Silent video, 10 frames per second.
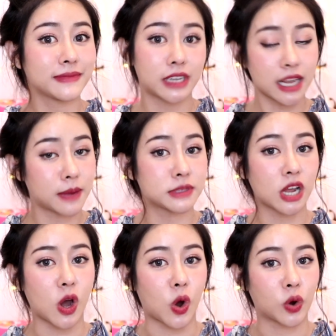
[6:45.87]
เตรียมฉ
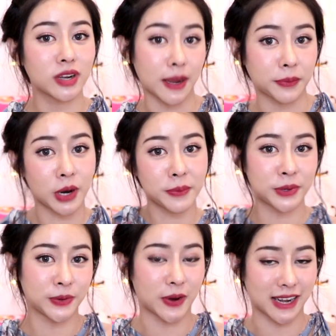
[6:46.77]
ลองกับครอบ
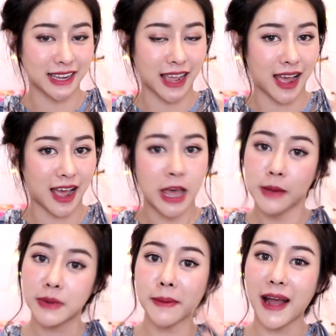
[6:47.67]
ครัวนะคะ
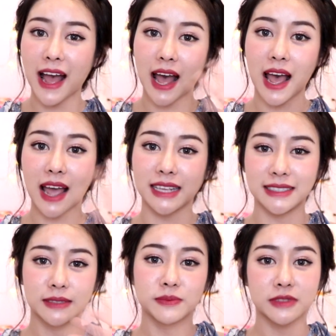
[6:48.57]
บ๊ายบาย
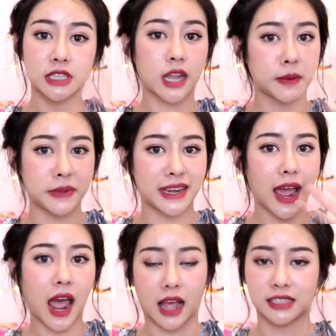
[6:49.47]
เจอกันปีห
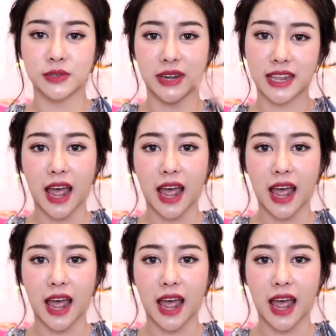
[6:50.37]
น้า สวัสดี